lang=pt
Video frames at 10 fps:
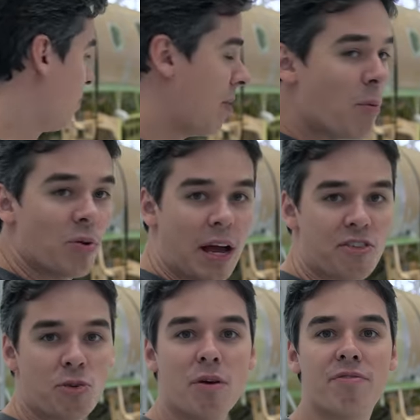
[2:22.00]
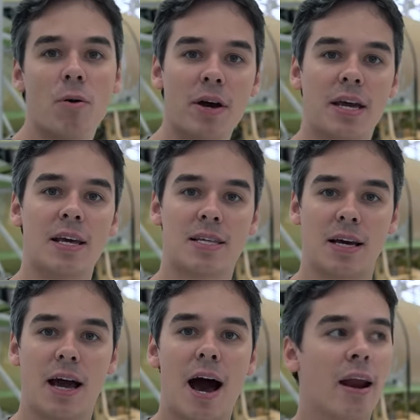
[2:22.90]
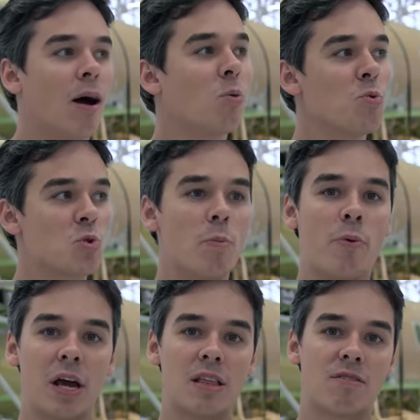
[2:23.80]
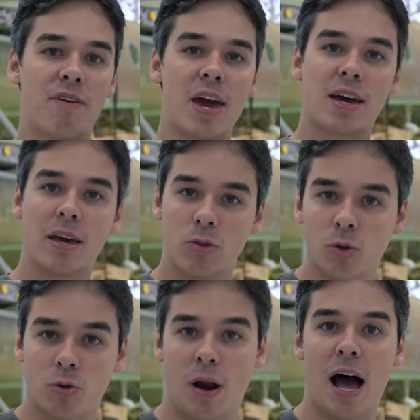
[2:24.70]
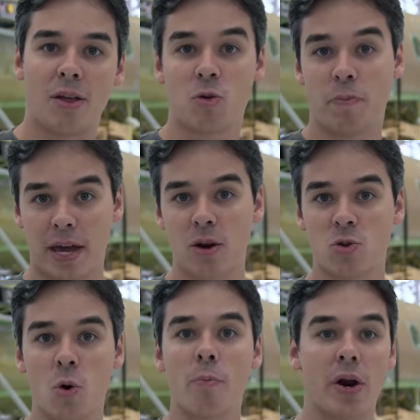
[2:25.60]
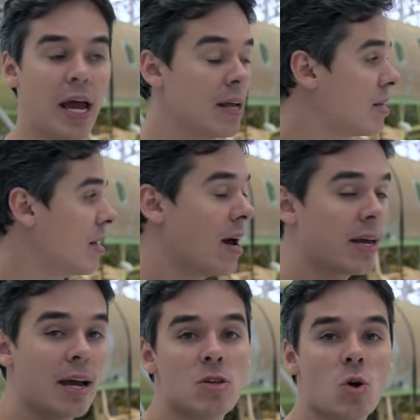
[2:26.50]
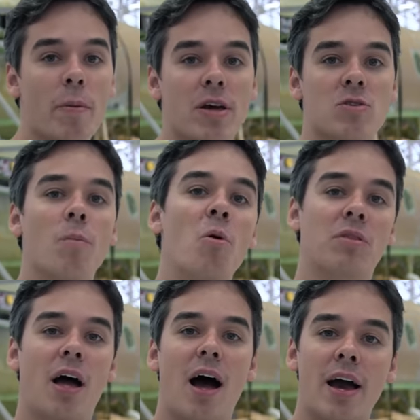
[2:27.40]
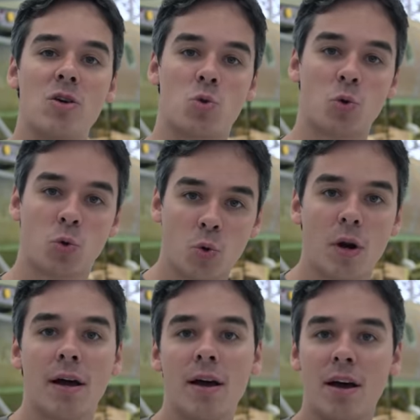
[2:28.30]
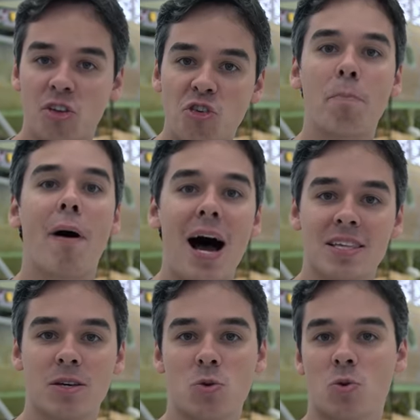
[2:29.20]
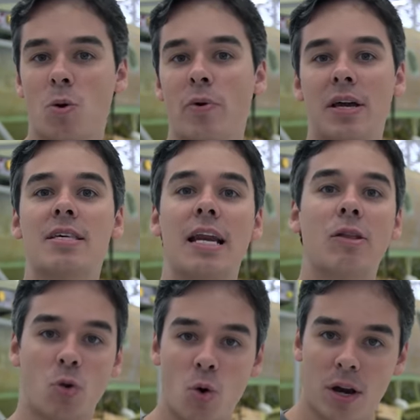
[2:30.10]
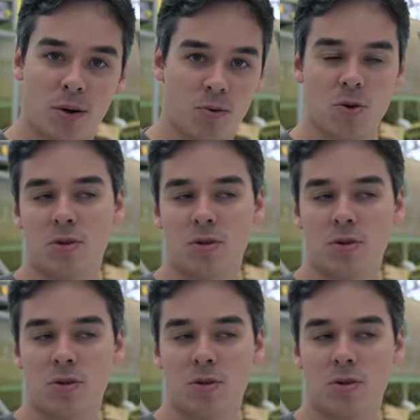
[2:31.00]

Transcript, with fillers: da montagem do avião aqui nesse hangar, alguns componentes vêm aqui do outro lado, os pequenos componentes, e aqui eles começam a montar a estrutura de base dos componentes eletrônicos,